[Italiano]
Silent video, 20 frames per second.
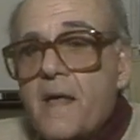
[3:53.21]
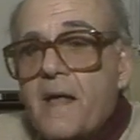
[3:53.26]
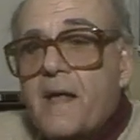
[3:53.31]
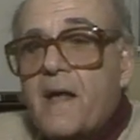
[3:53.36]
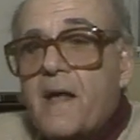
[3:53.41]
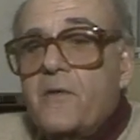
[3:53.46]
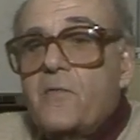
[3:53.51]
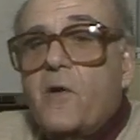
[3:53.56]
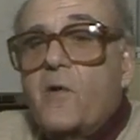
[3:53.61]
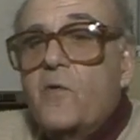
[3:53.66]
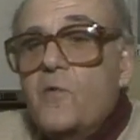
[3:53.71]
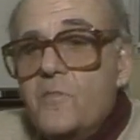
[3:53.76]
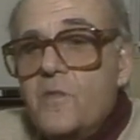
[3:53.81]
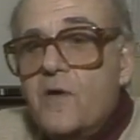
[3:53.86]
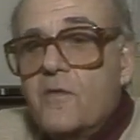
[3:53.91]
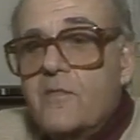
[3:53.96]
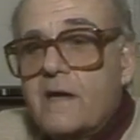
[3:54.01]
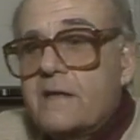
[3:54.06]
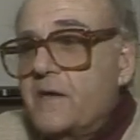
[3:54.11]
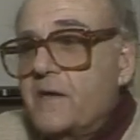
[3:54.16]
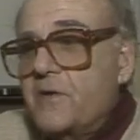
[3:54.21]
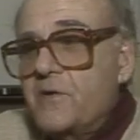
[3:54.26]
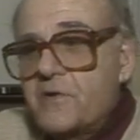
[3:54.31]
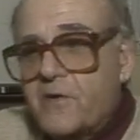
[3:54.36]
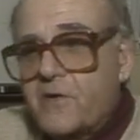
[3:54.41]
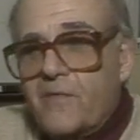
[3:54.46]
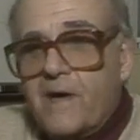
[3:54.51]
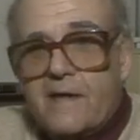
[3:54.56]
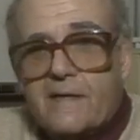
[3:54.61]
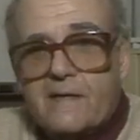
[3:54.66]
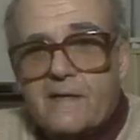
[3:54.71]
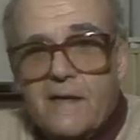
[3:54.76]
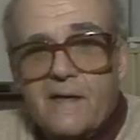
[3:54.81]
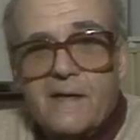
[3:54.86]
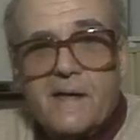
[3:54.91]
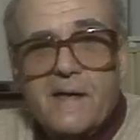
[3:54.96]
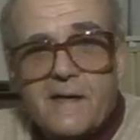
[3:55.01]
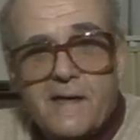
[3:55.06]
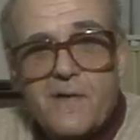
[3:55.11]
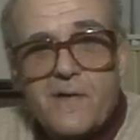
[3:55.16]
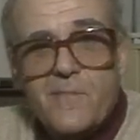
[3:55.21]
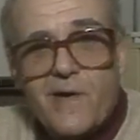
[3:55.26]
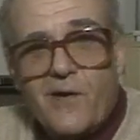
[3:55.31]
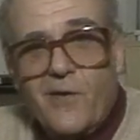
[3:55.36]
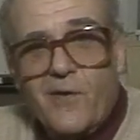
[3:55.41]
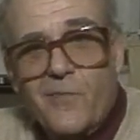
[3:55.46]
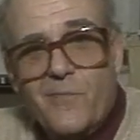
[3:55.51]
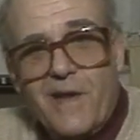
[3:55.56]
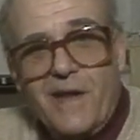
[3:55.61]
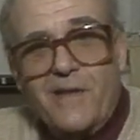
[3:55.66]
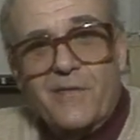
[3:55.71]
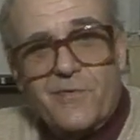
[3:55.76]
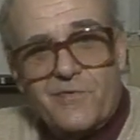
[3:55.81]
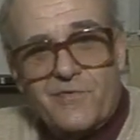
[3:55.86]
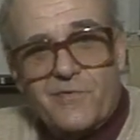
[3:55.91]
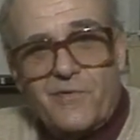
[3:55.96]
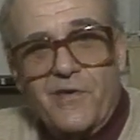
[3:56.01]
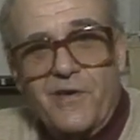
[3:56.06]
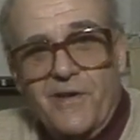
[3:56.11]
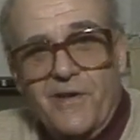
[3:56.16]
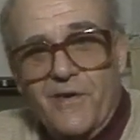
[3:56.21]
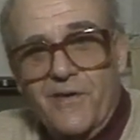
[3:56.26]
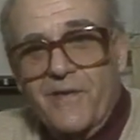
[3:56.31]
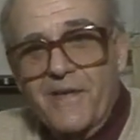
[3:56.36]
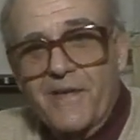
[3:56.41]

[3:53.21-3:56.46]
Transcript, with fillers: E allora lui mi guarda e dice guarda che Marlon Brando so io,